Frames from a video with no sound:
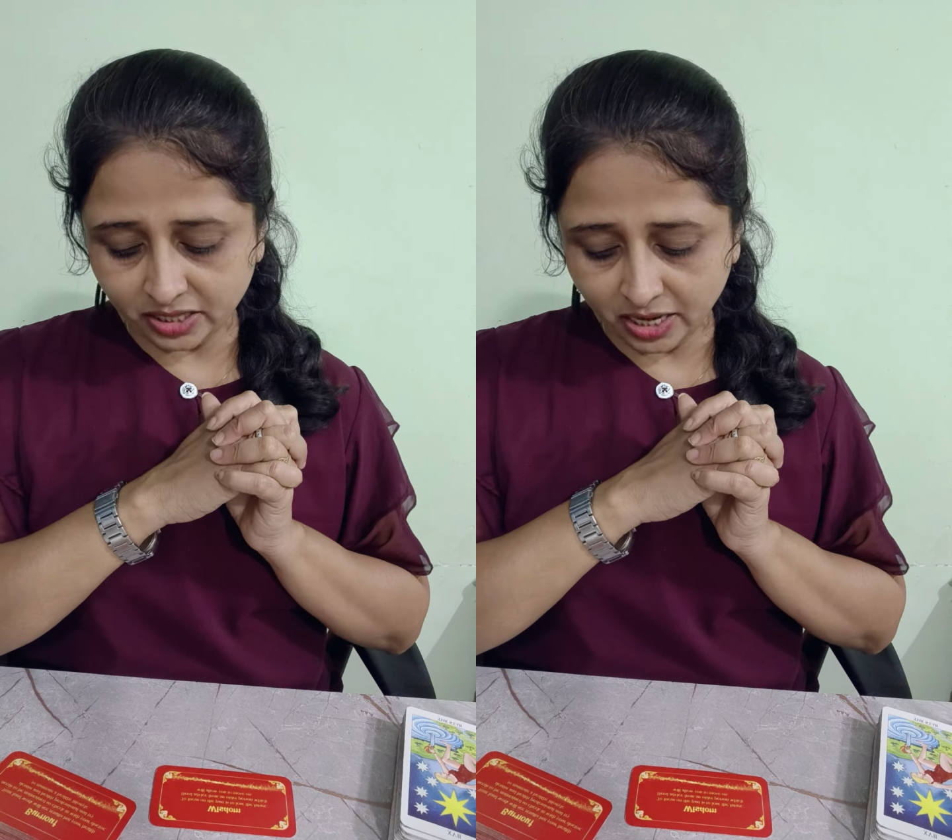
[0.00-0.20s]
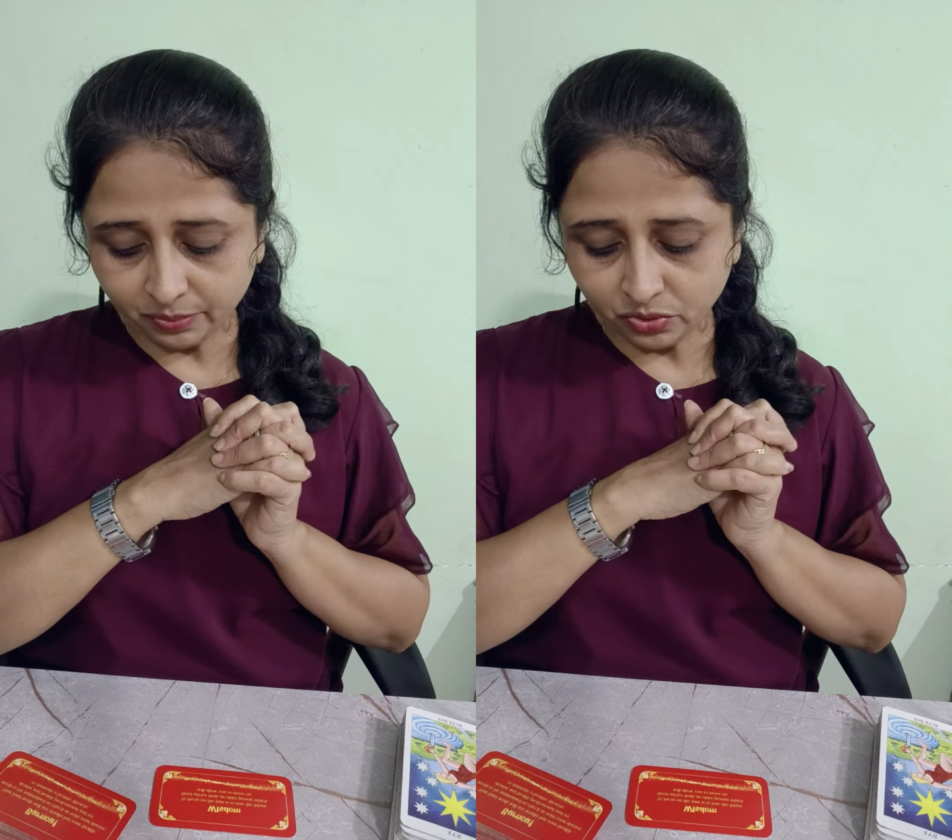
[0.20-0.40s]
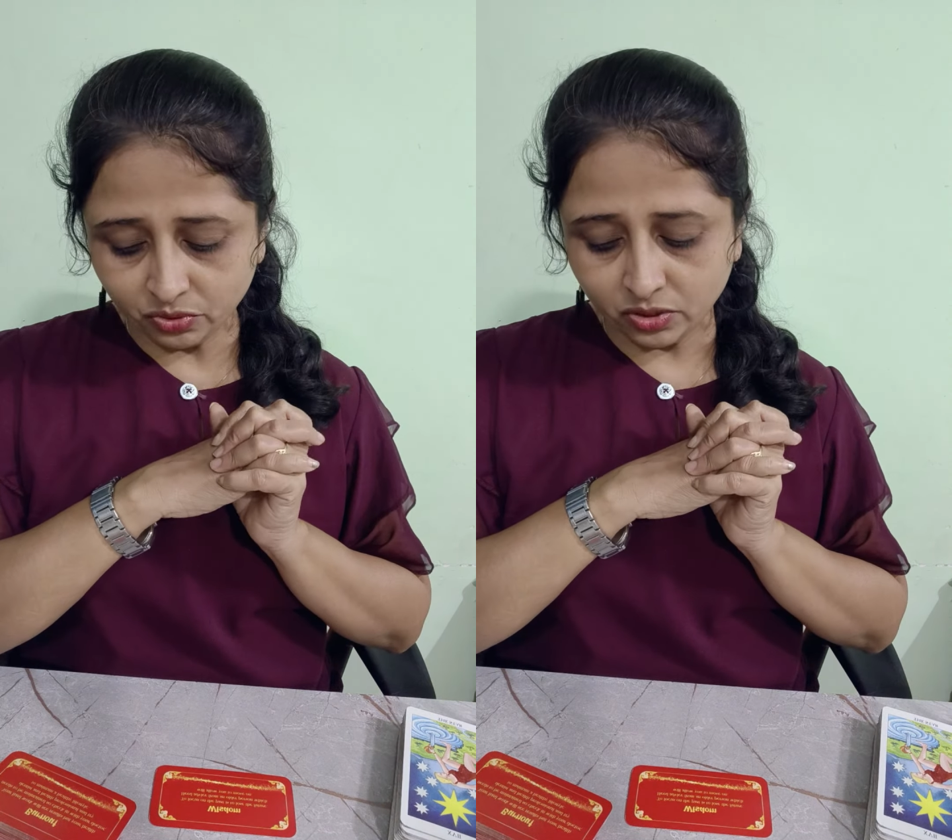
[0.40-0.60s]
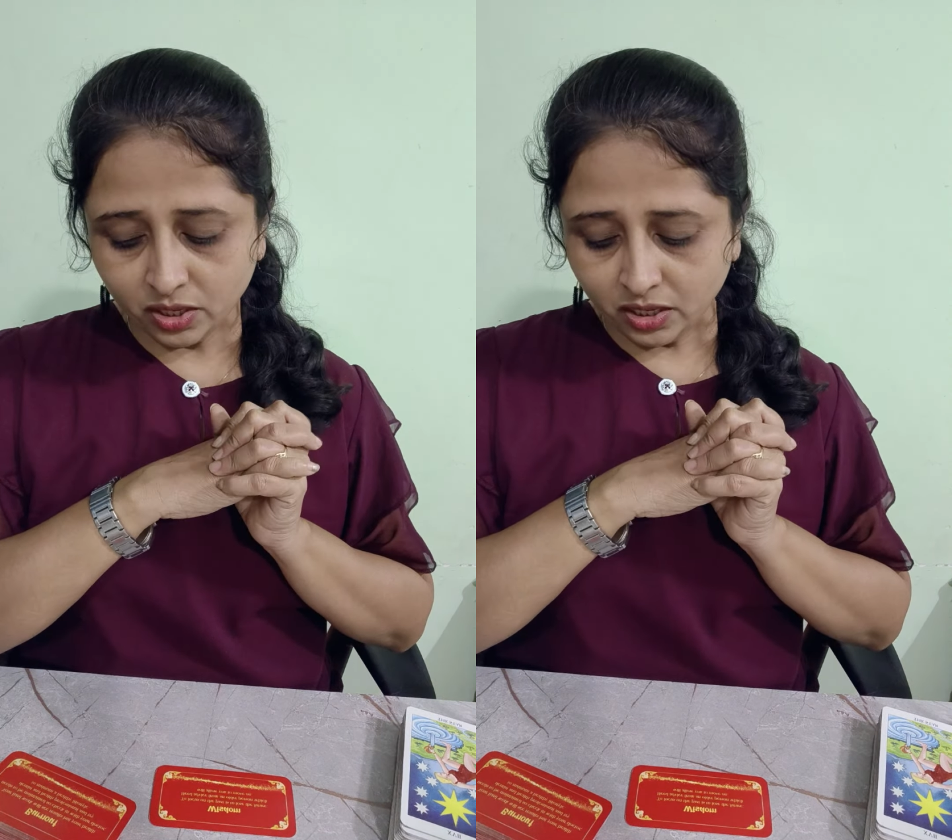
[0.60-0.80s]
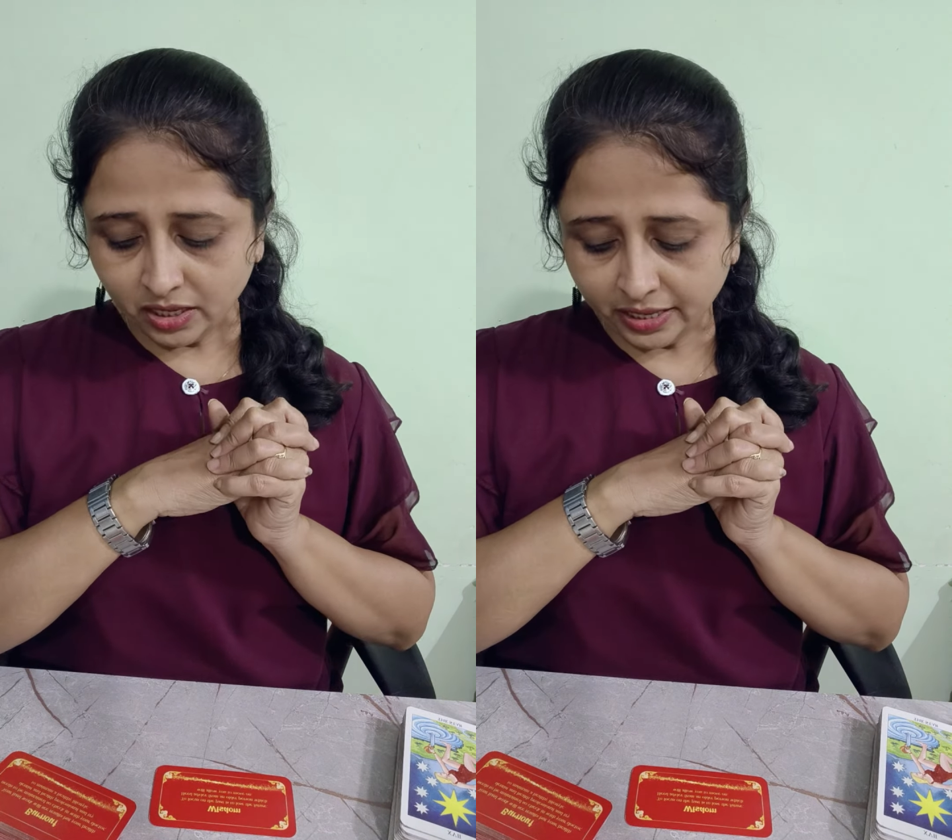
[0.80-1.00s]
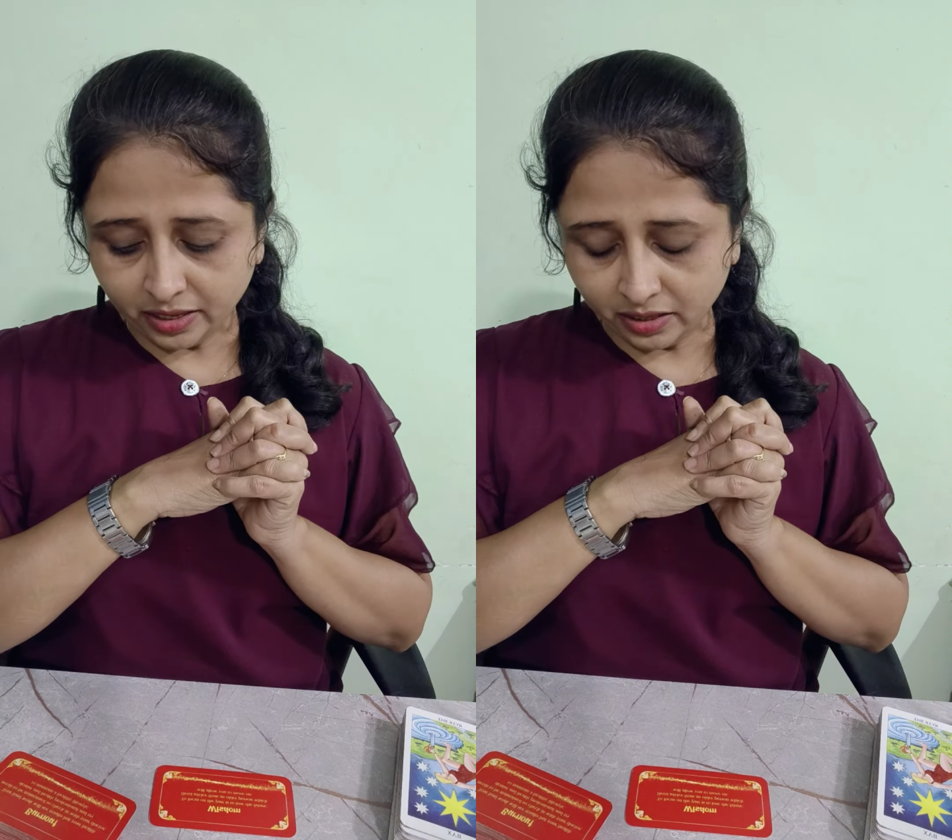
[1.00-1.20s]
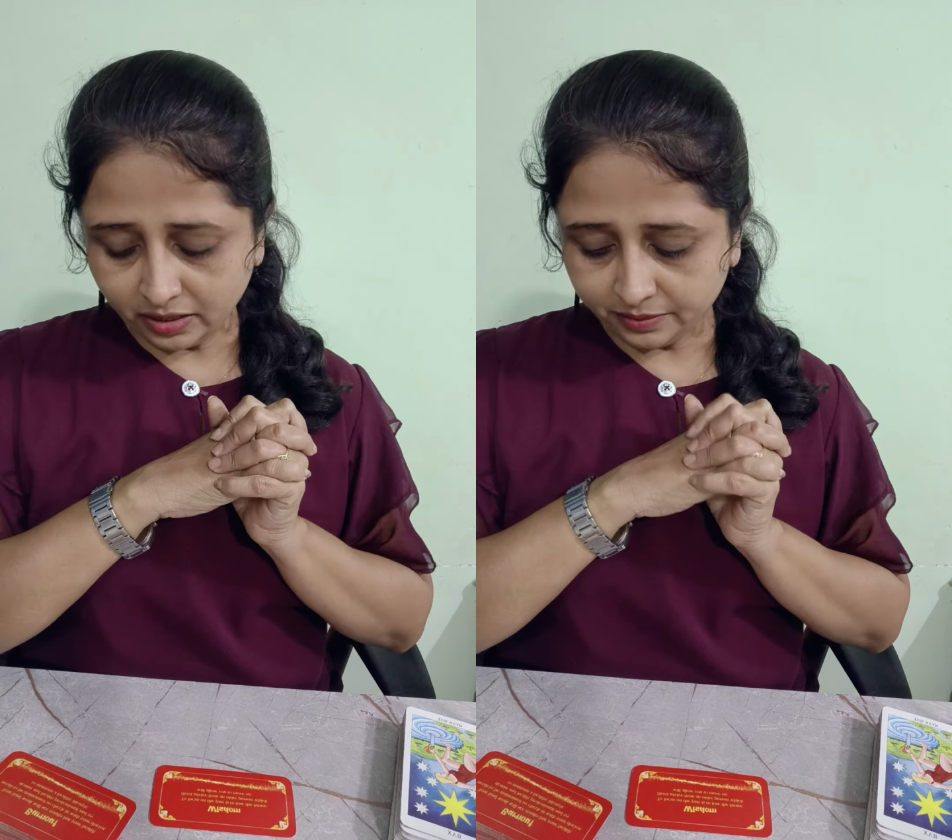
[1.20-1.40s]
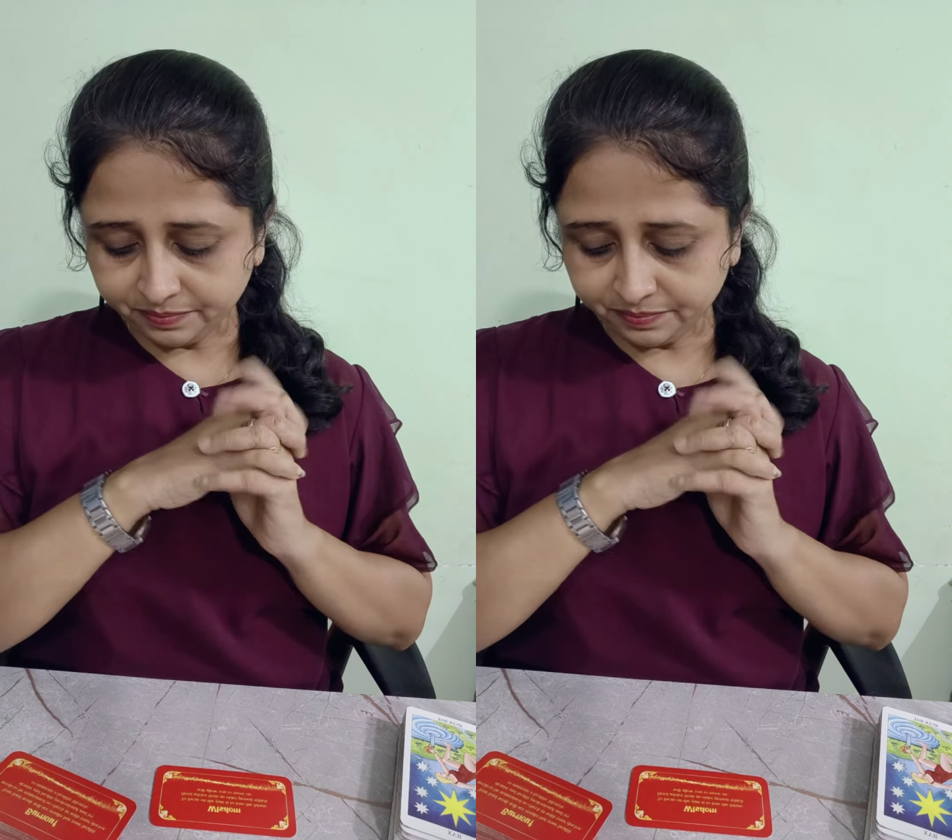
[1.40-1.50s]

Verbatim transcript: आपको आ,